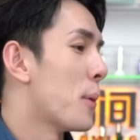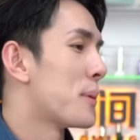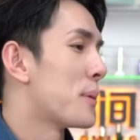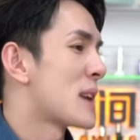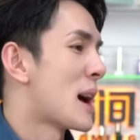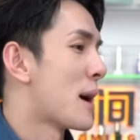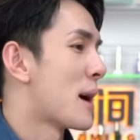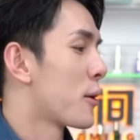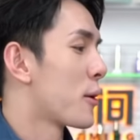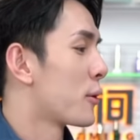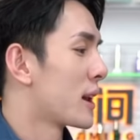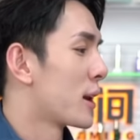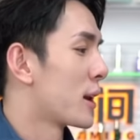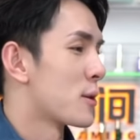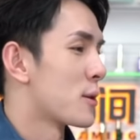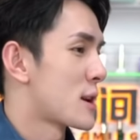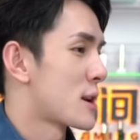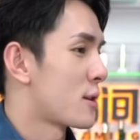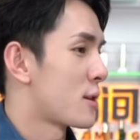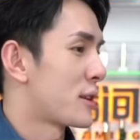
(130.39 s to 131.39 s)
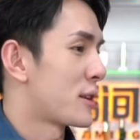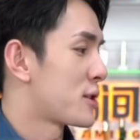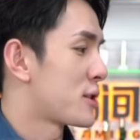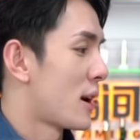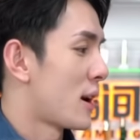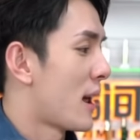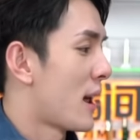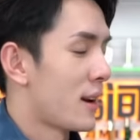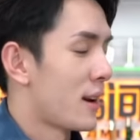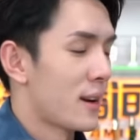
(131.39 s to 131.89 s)
我不再用力了，这样它就
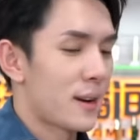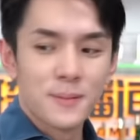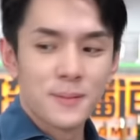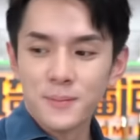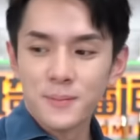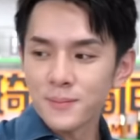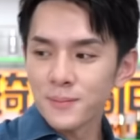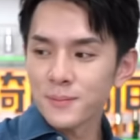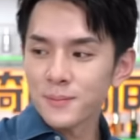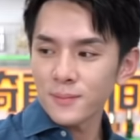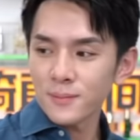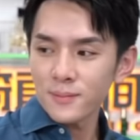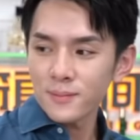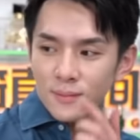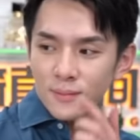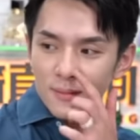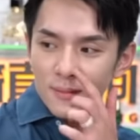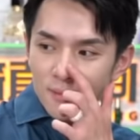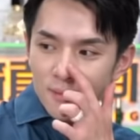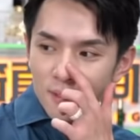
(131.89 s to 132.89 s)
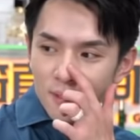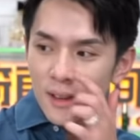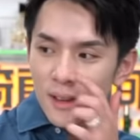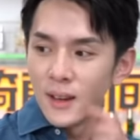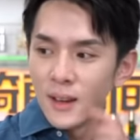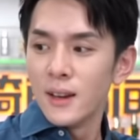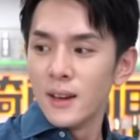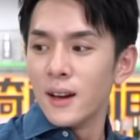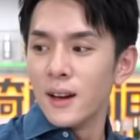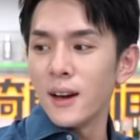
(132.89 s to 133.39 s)
要烂了。一声怒吼把我吓
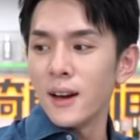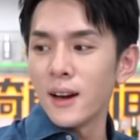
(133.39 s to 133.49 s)
晕。